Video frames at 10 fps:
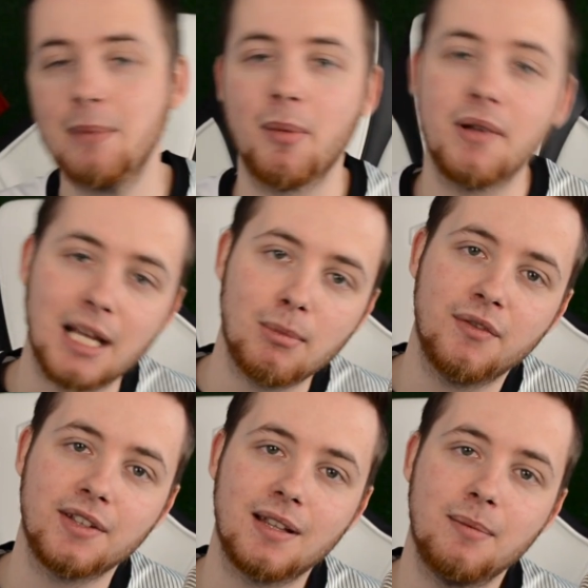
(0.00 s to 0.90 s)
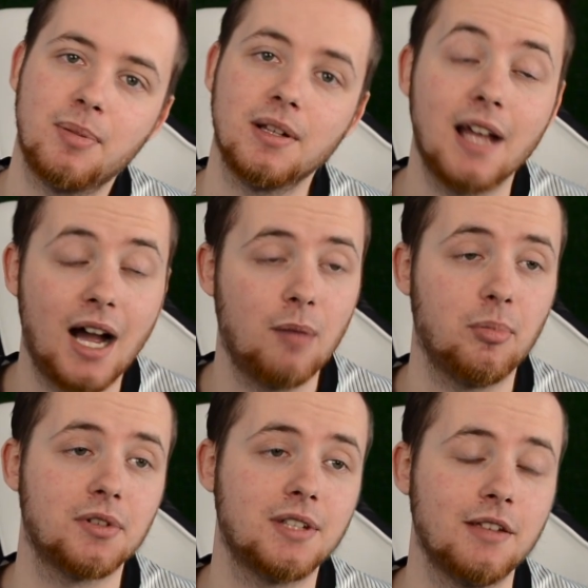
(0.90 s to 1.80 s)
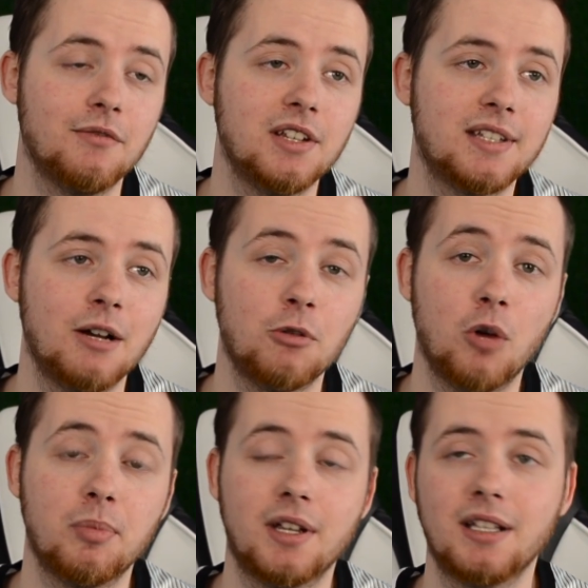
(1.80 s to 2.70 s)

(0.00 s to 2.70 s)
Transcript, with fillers: Pamiętamy występy Lecha Poznań w Lidze Europy,